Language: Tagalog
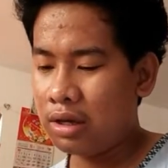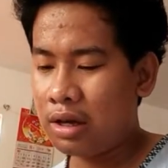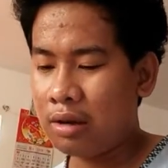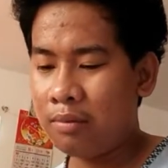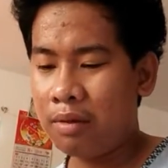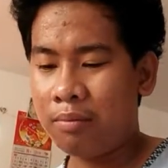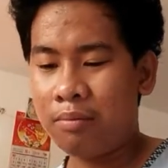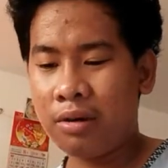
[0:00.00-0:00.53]

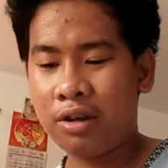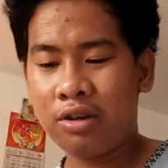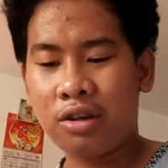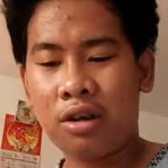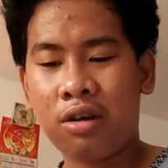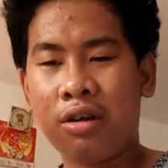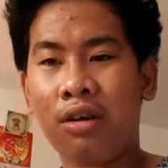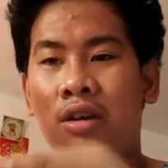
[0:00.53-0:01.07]
Yan, may free
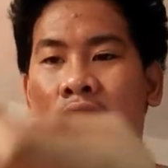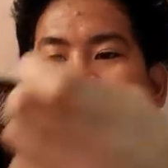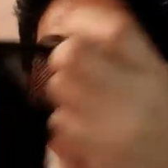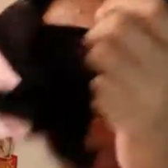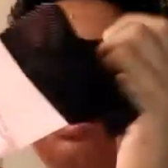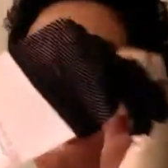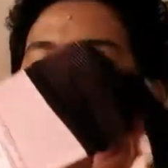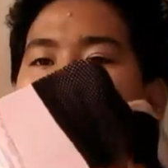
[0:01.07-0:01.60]
siyang
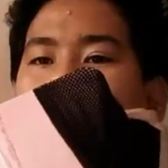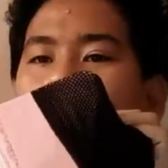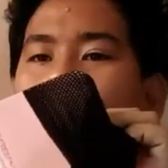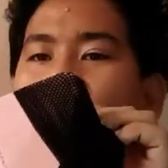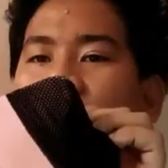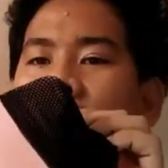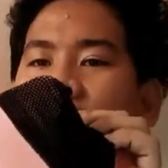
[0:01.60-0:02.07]
ganito.